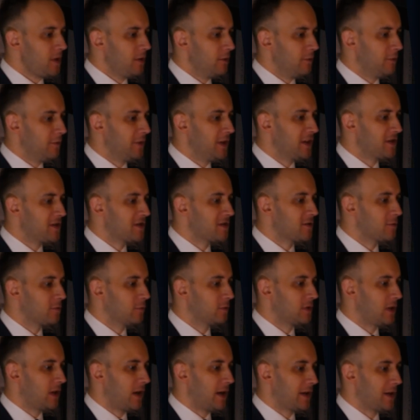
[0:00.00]
Więc
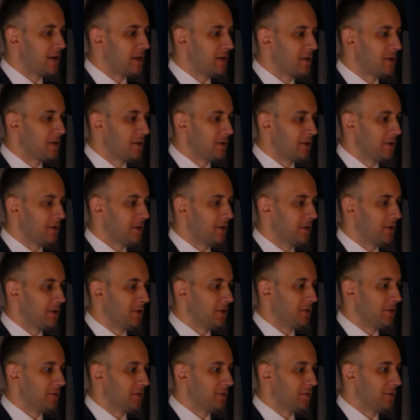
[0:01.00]
tutaj
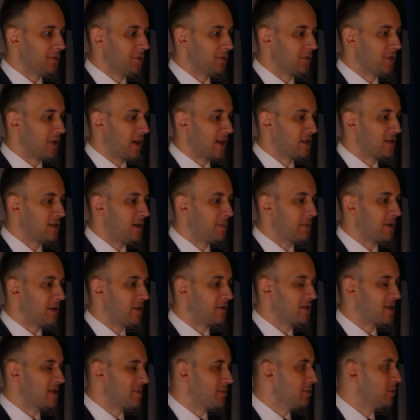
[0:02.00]
tak
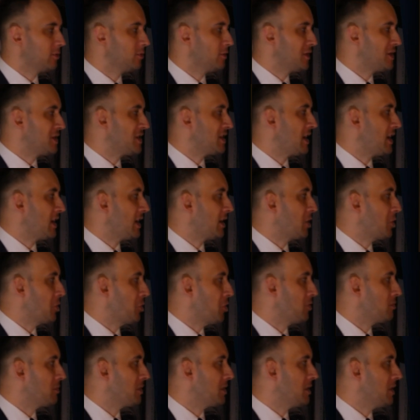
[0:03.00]
naprawdę z punktu widzenia
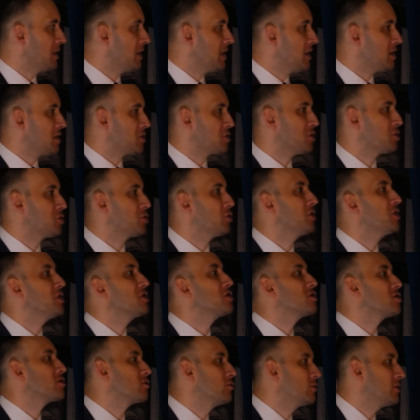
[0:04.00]
ekonomii, czy to
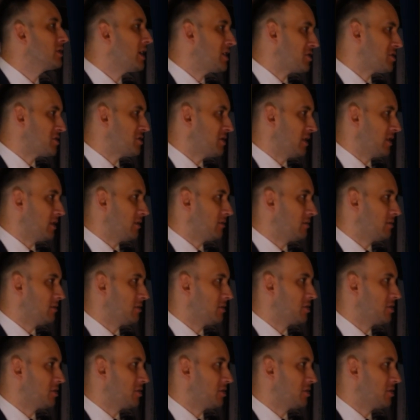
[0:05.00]
jest skuteczne,